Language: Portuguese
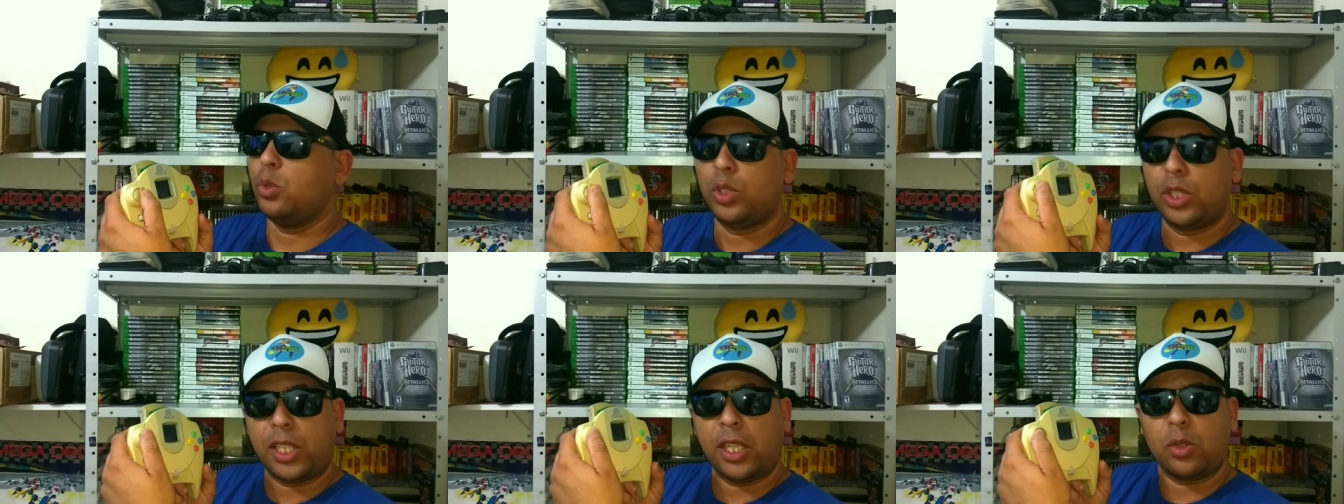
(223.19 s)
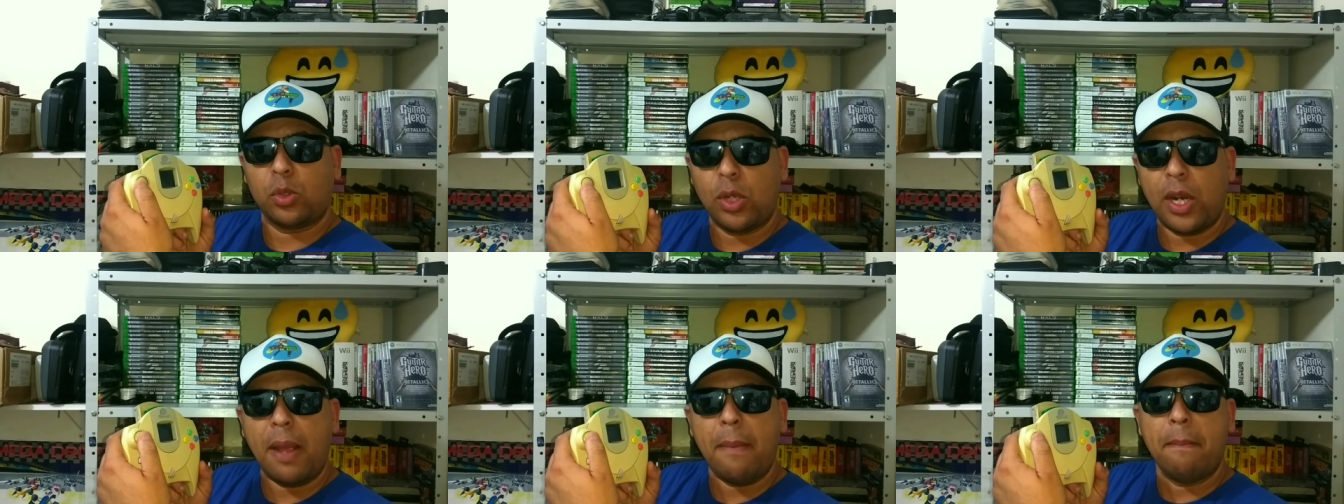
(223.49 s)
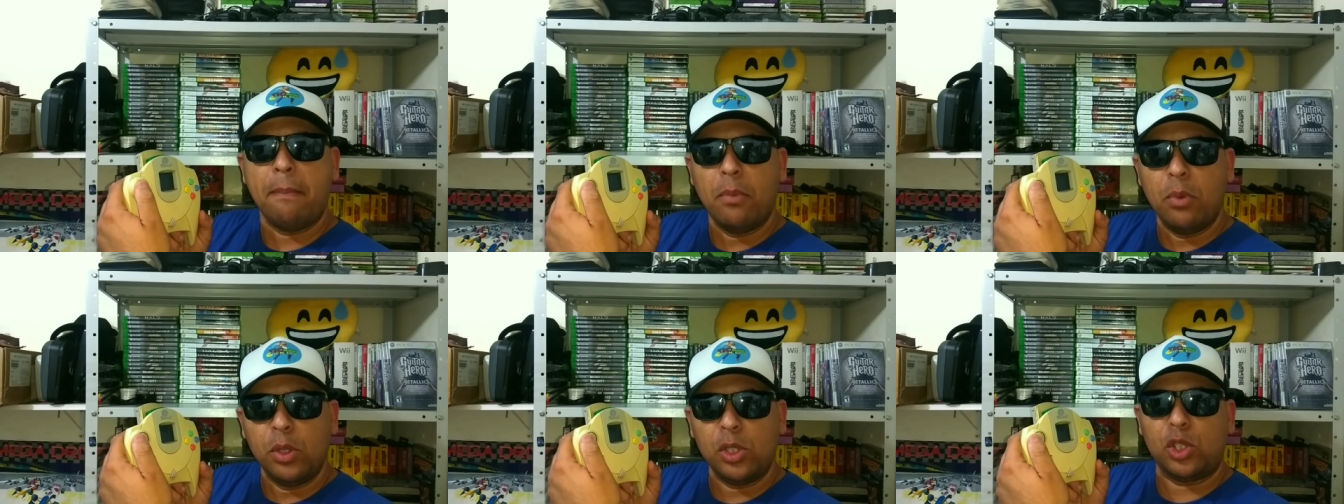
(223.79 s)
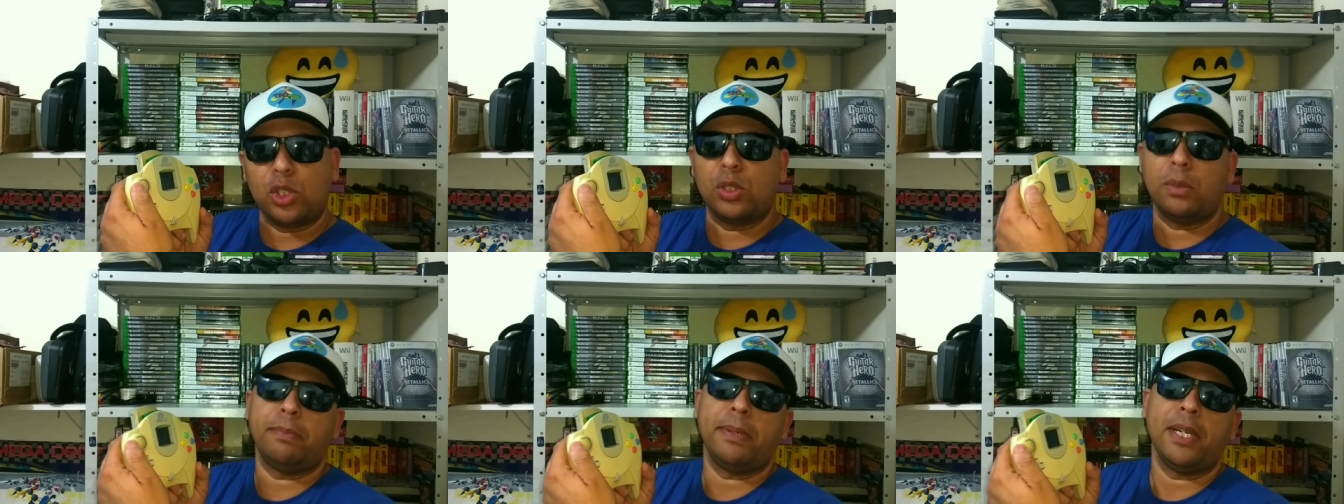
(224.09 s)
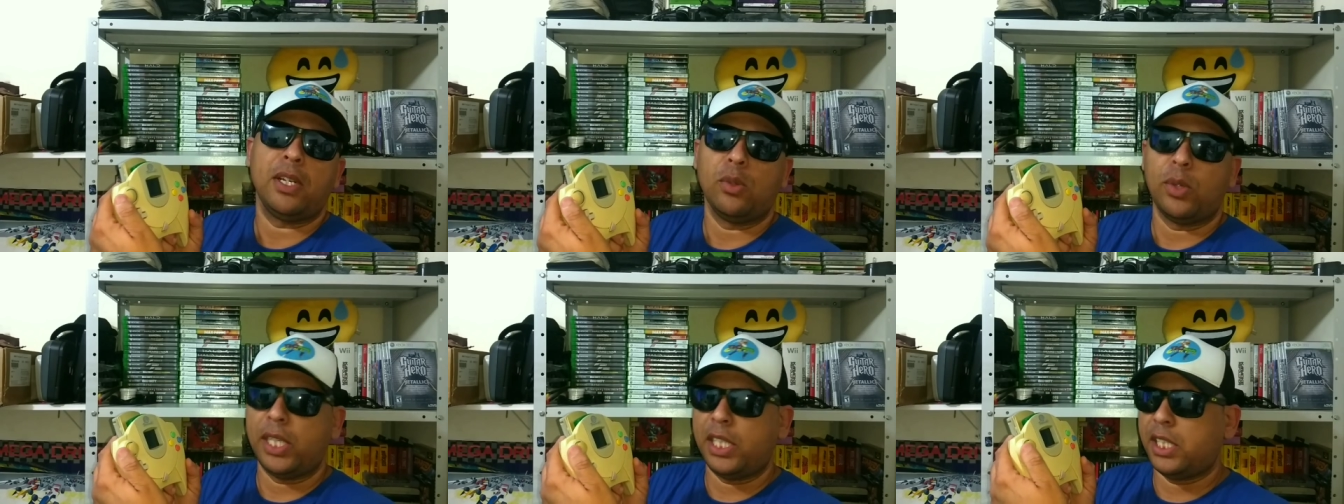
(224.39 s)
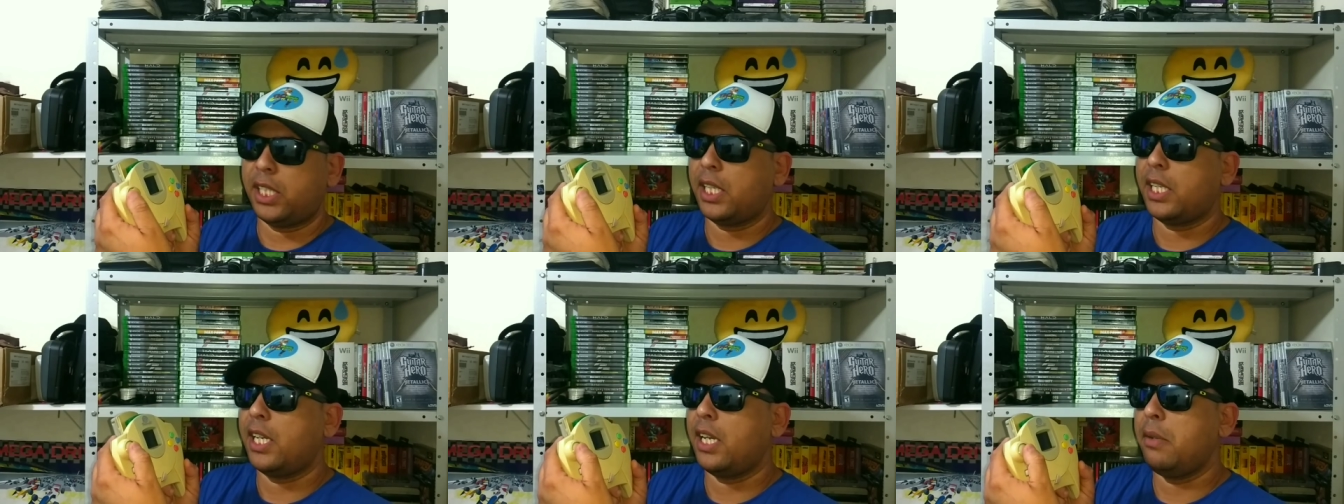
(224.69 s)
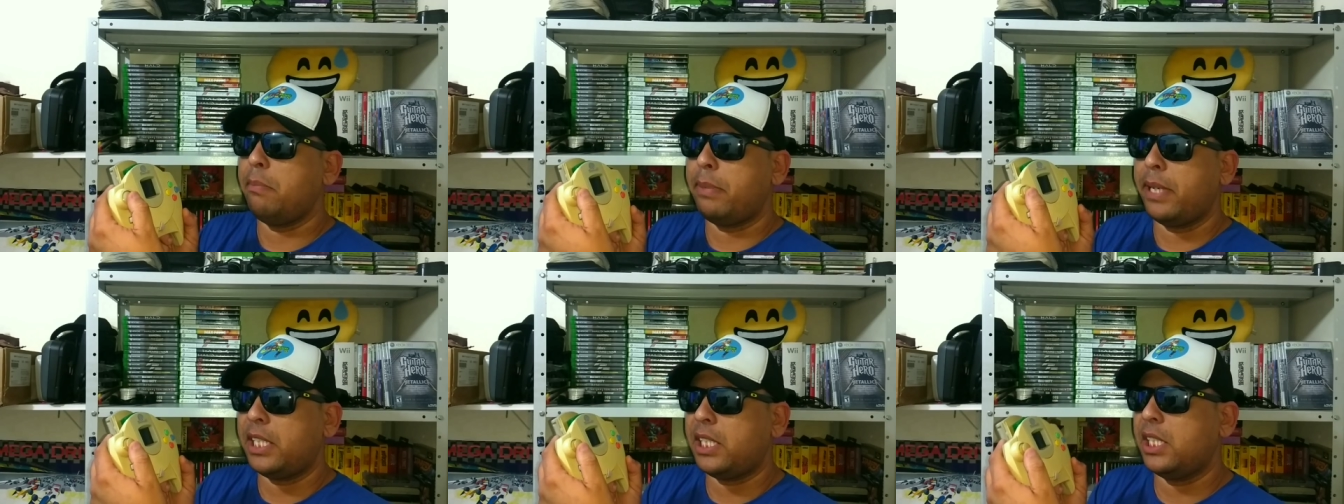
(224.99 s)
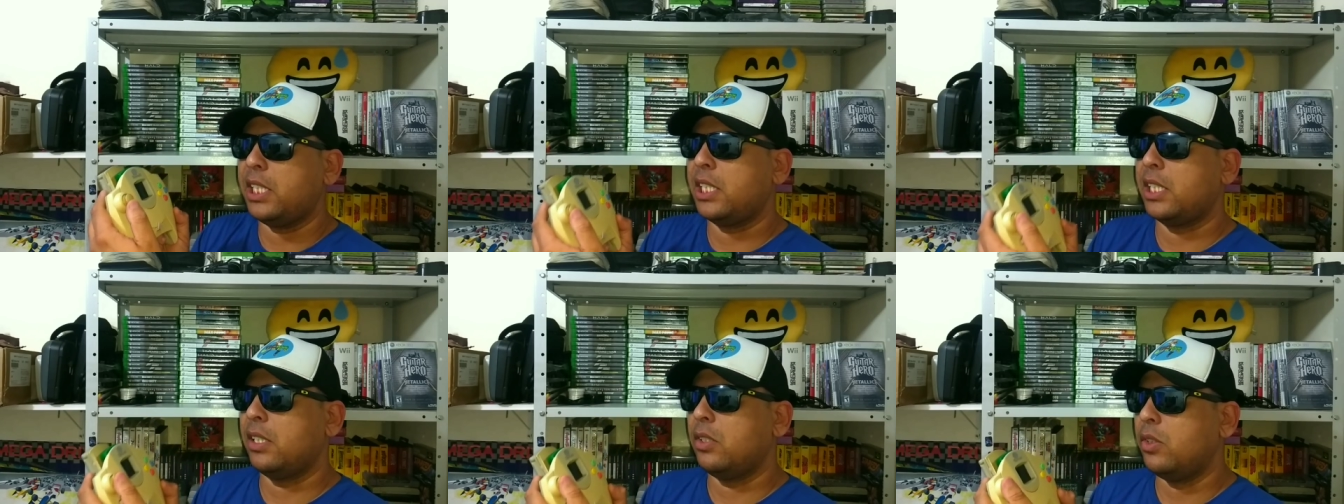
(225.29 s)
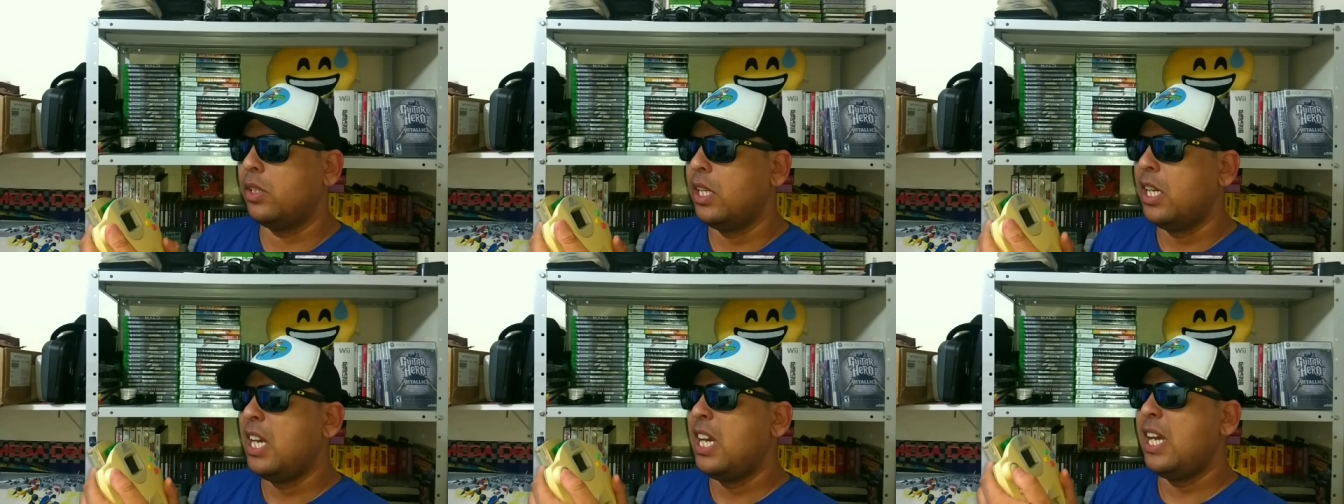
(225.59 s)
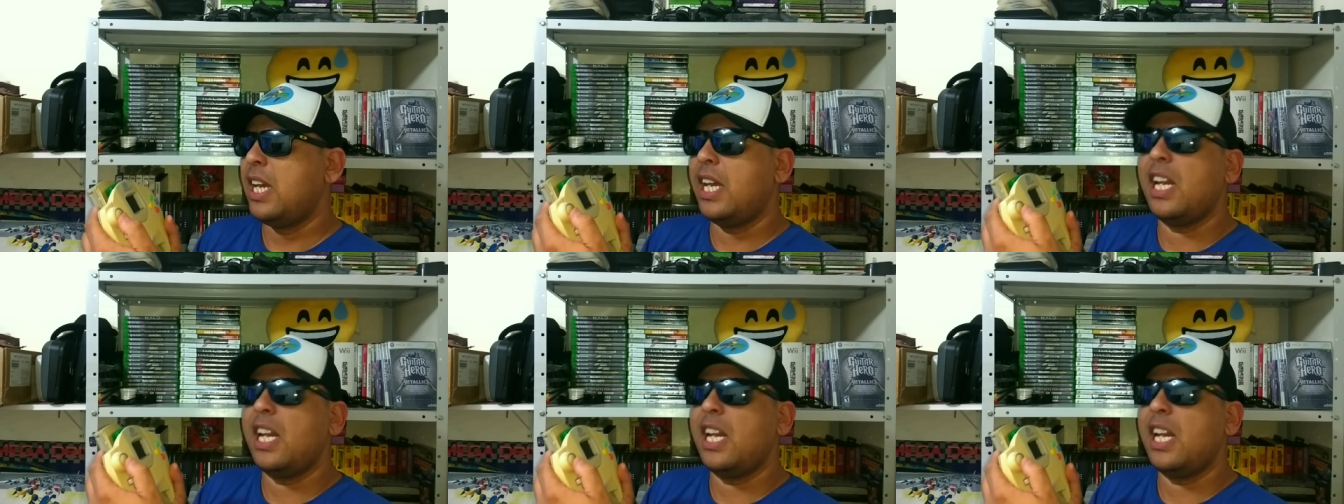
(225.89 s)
O do Saturno é muito superior a esse aqui em precisão.